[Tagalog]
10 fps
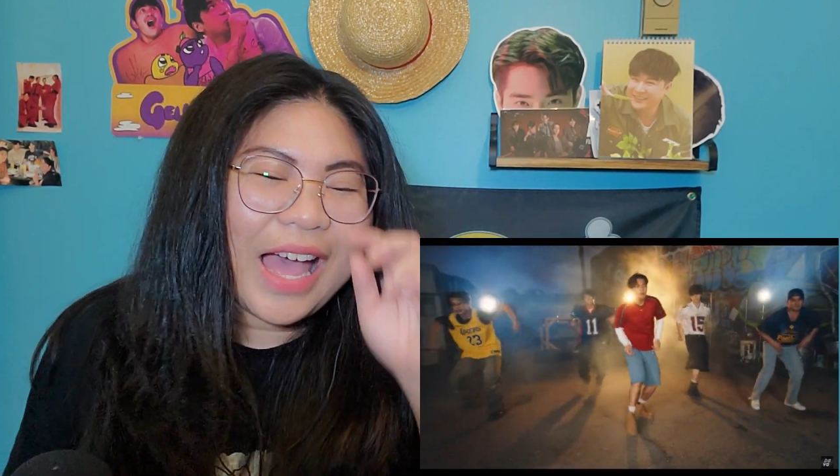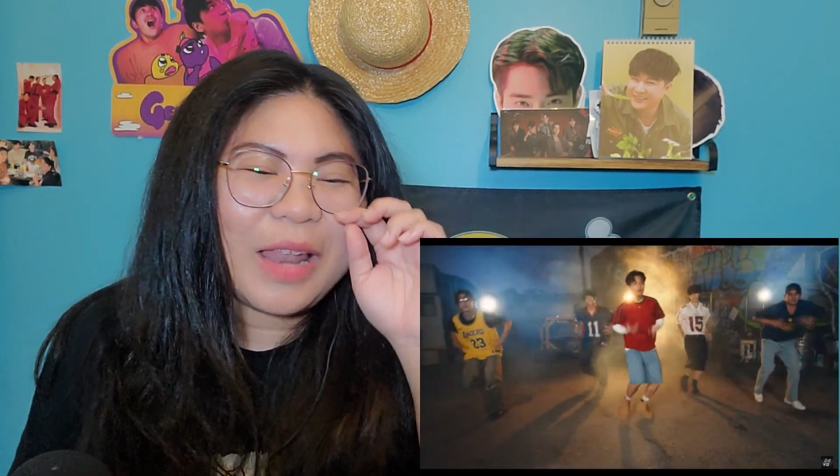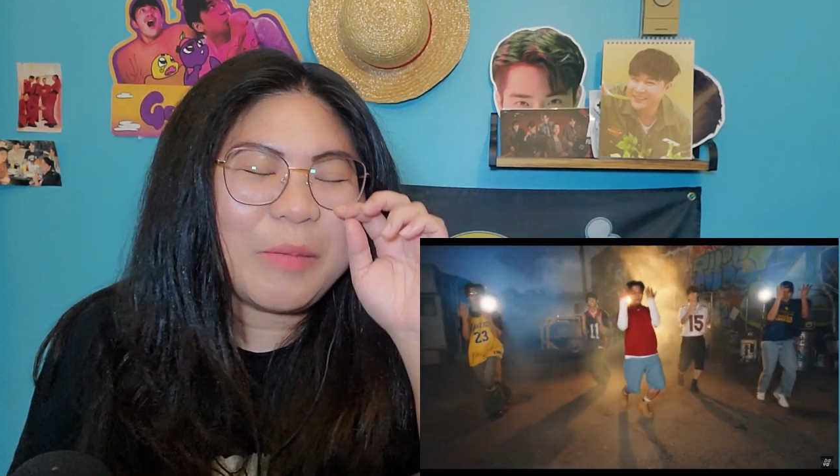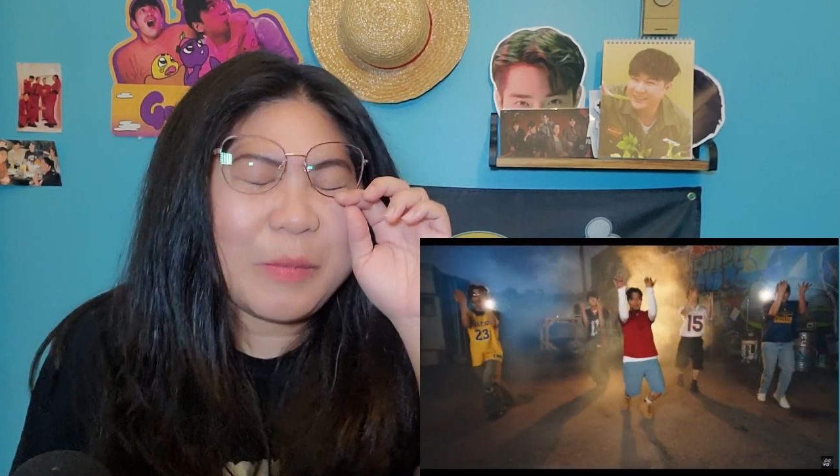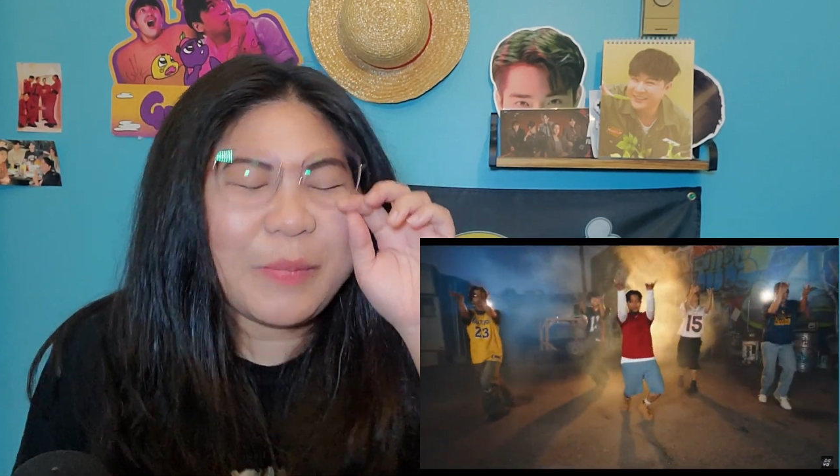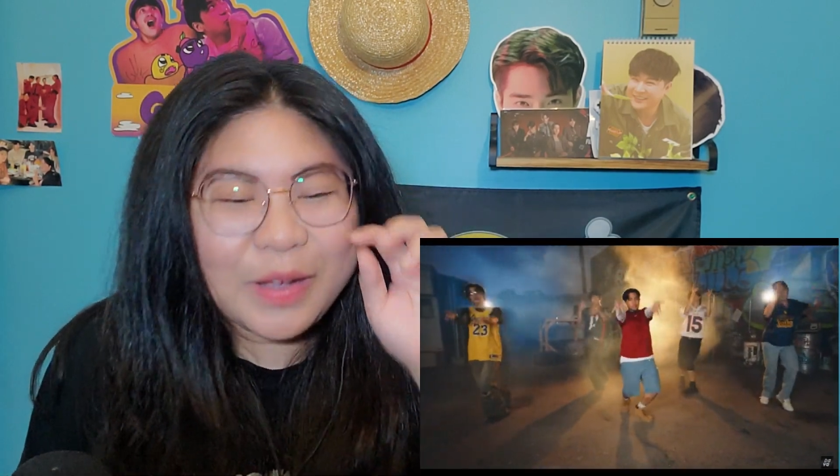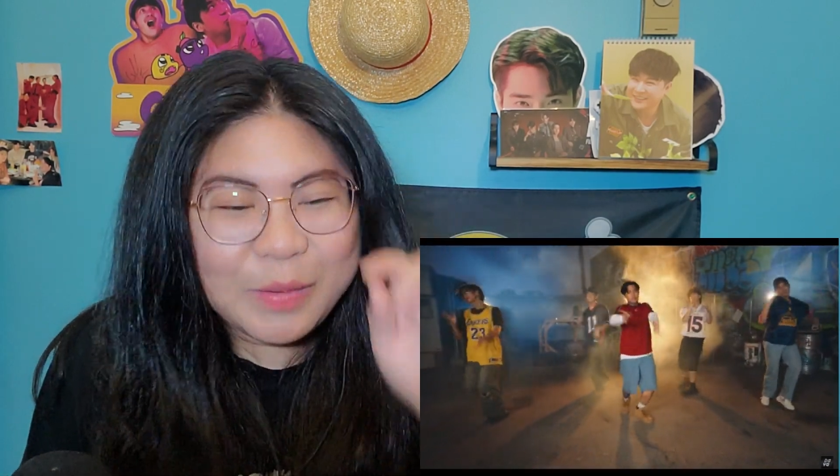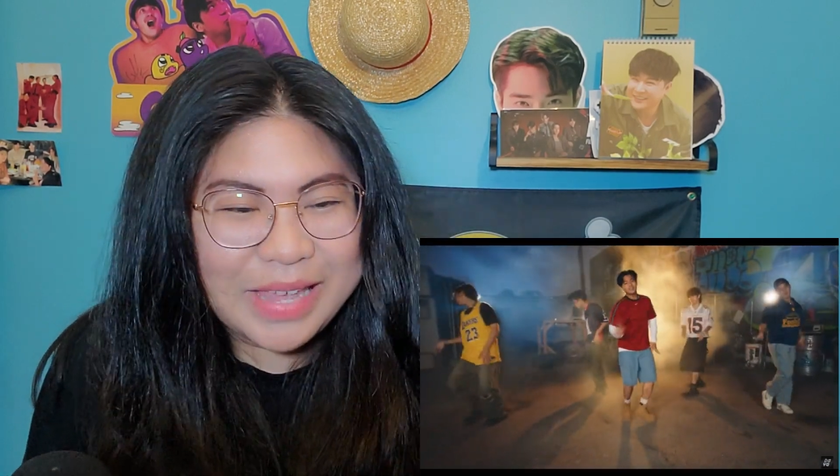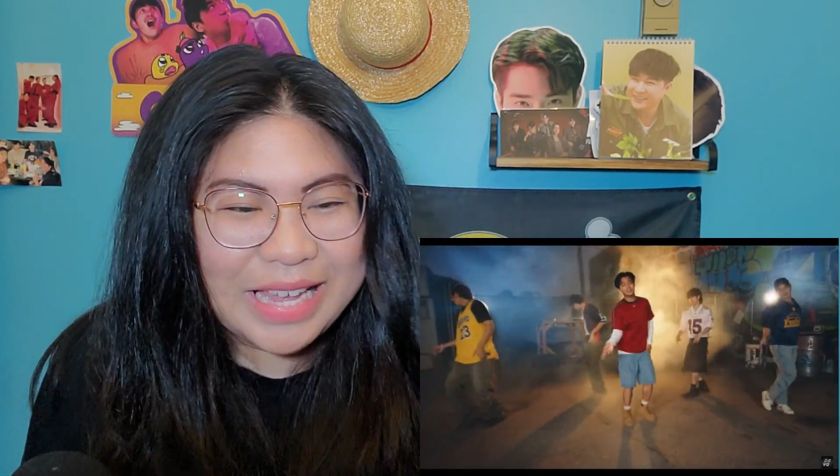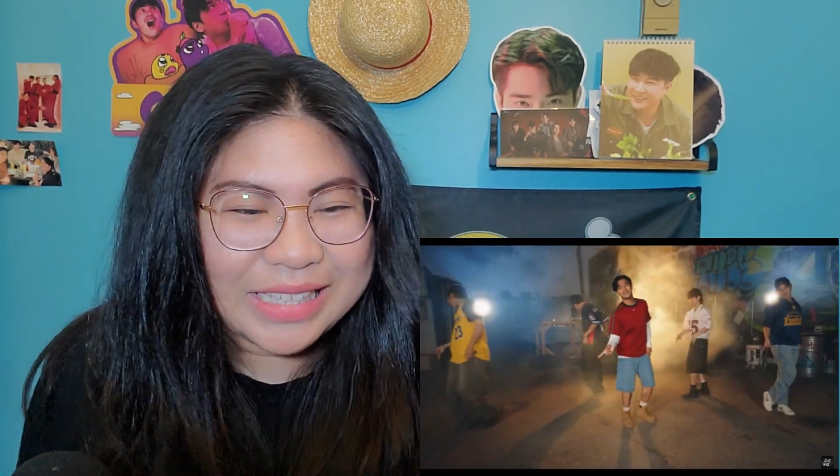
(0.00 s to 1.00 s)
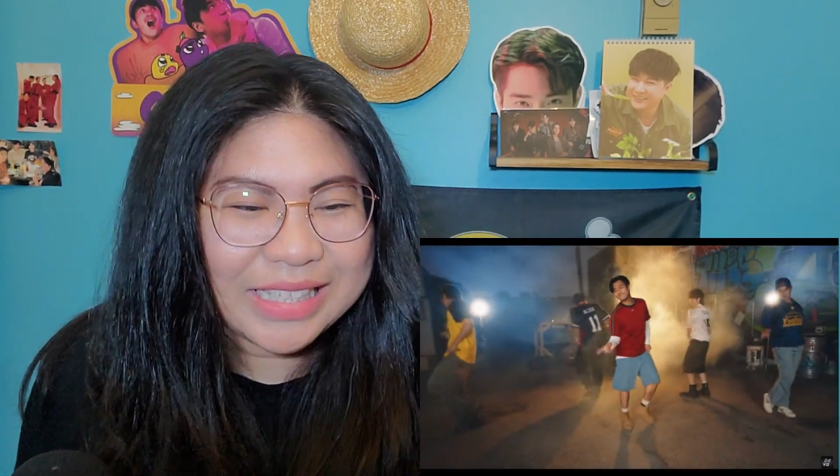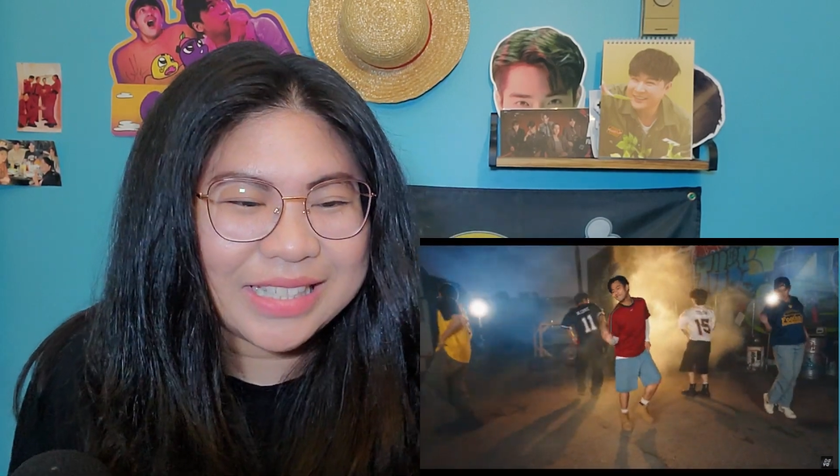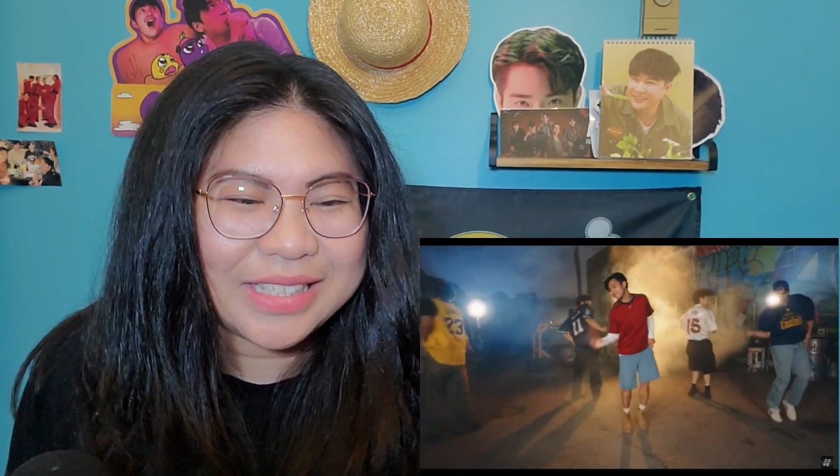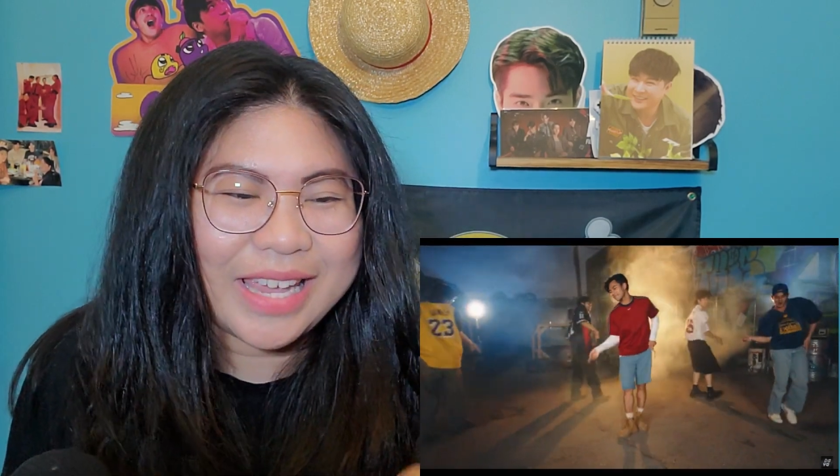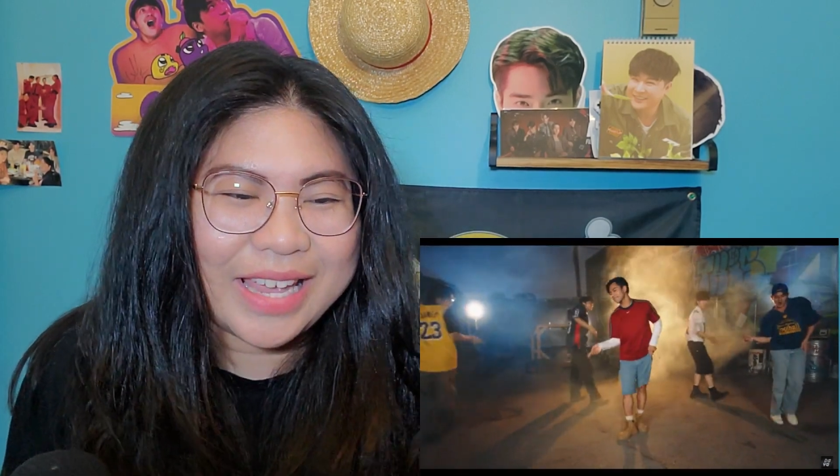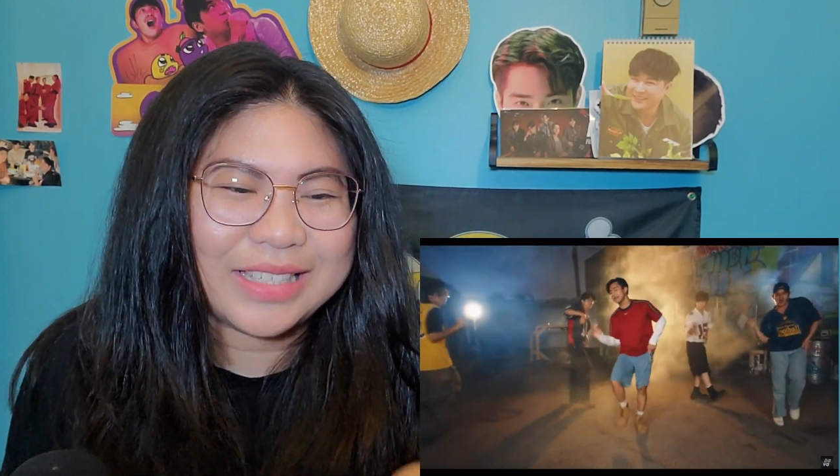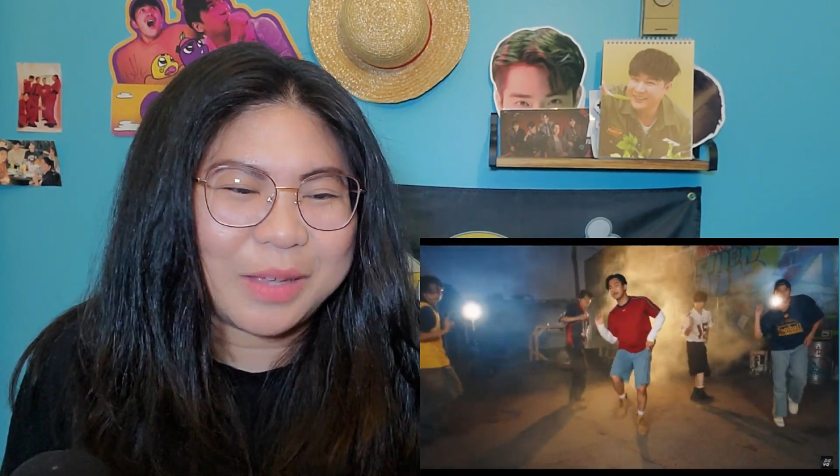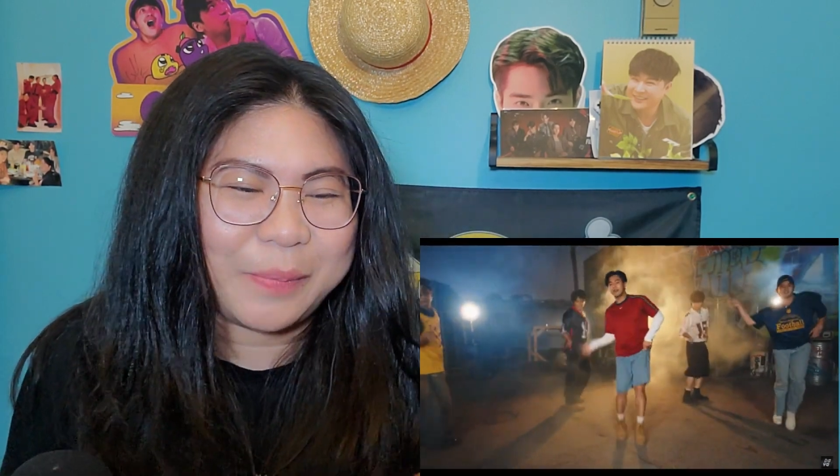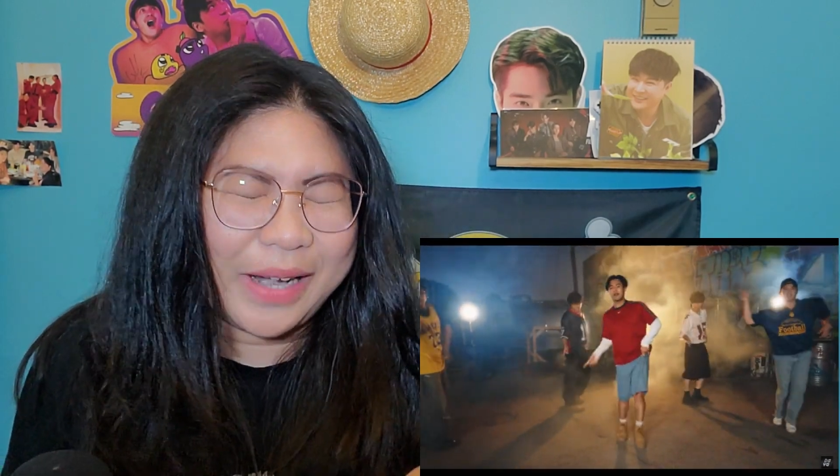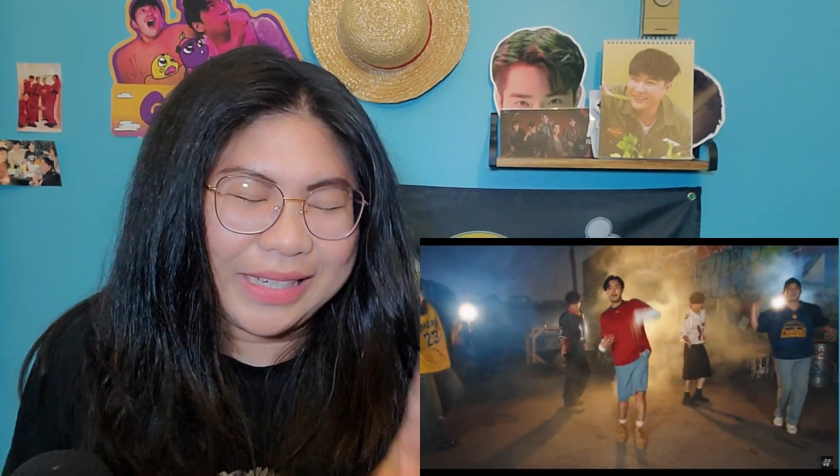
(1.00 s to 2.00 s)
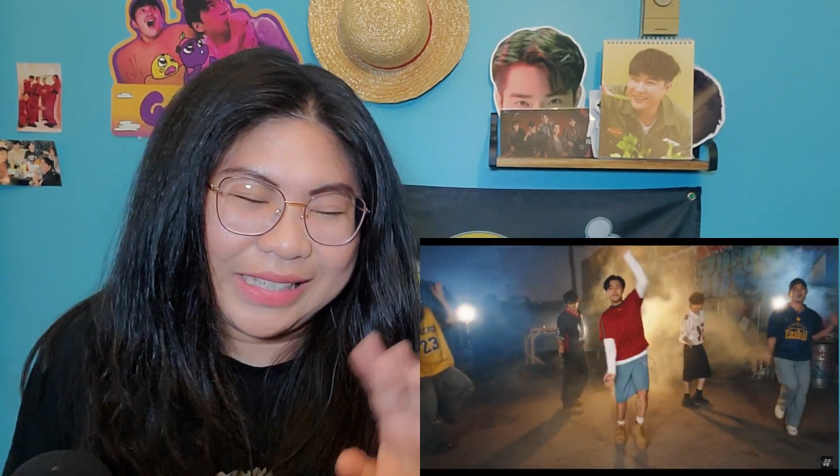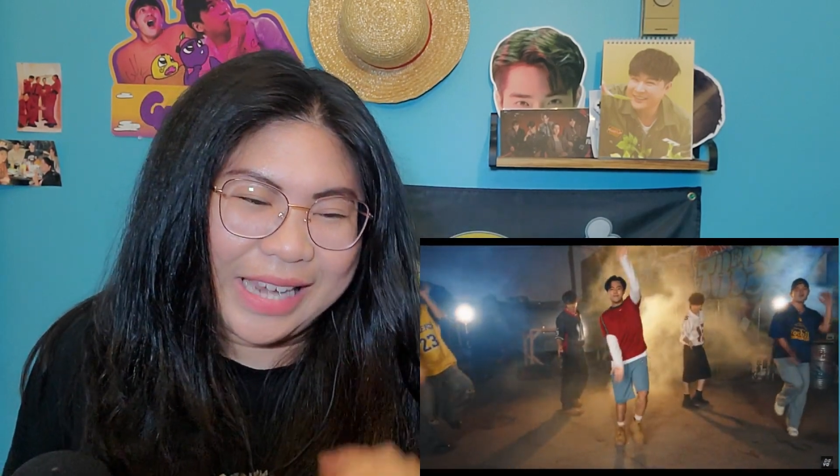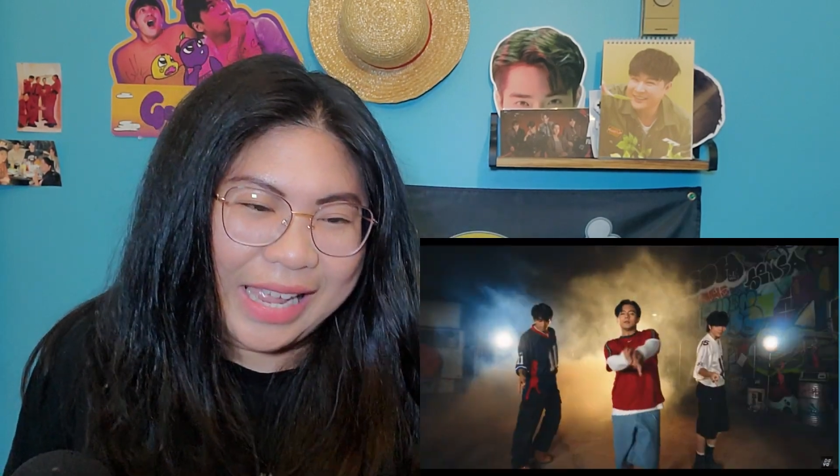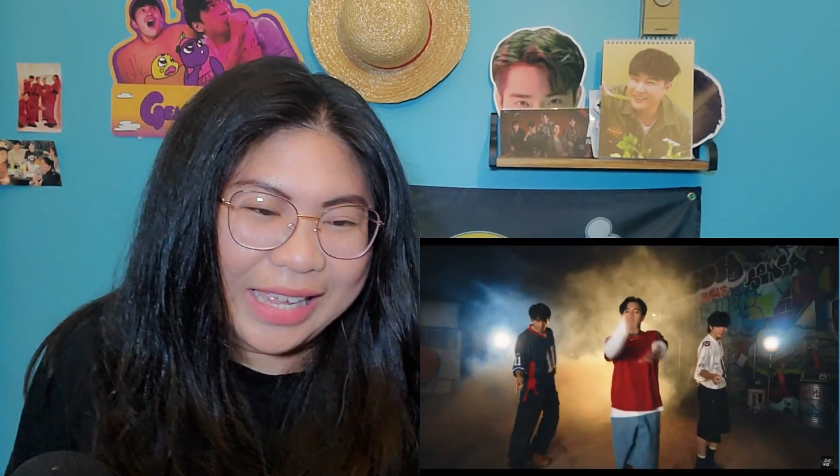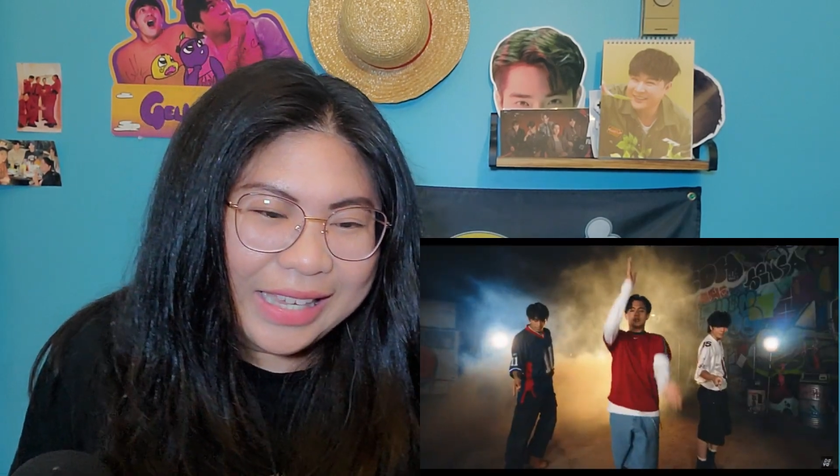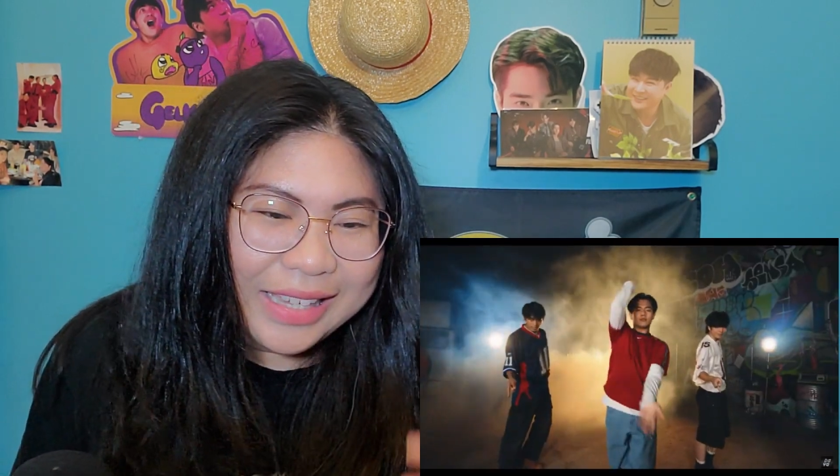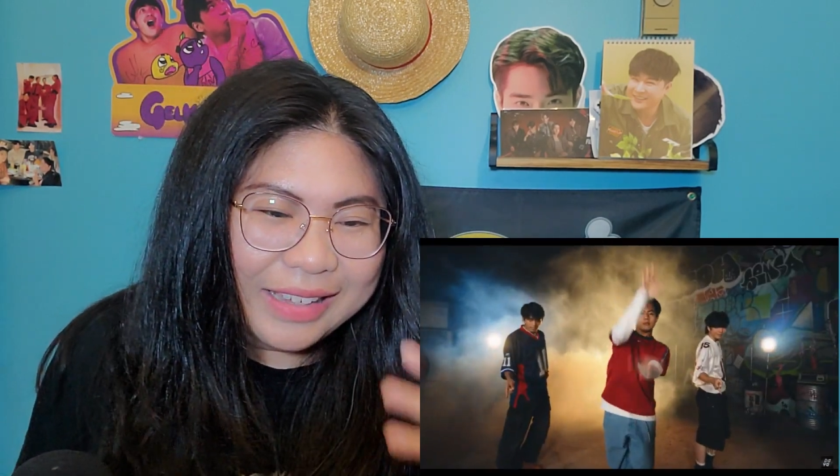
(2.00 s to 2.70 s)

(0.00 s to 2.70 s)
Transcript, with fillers: Alam mo, pag humingiti si JL sa part niya,